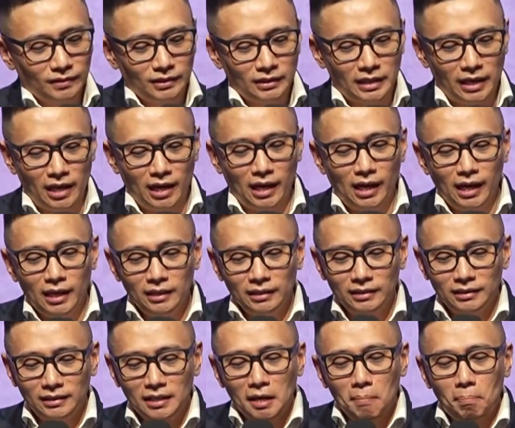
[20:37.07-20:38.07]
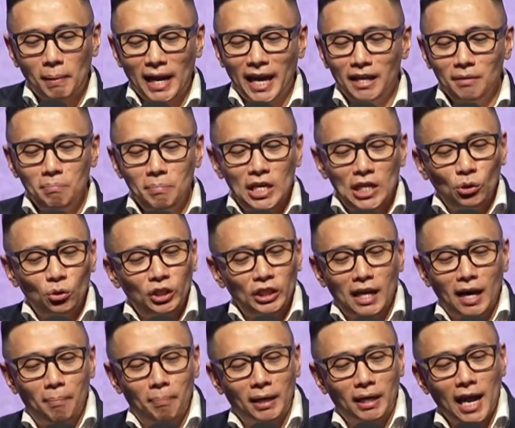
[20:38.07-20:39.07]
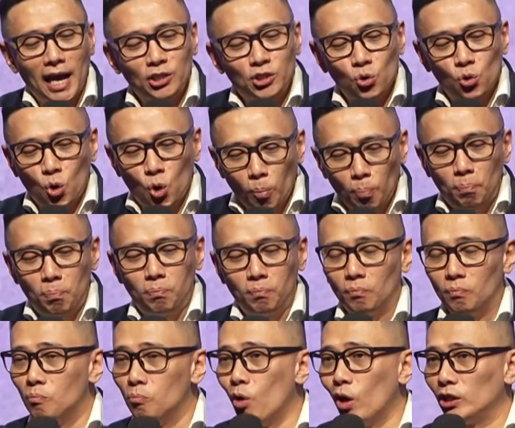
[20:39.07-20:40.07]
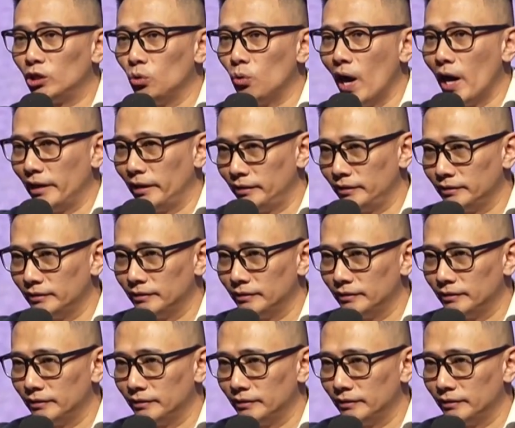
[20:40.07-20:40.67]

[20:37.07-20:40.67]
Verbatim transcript: Ya, plan B itu tidak pernah cukup buat Tuhan.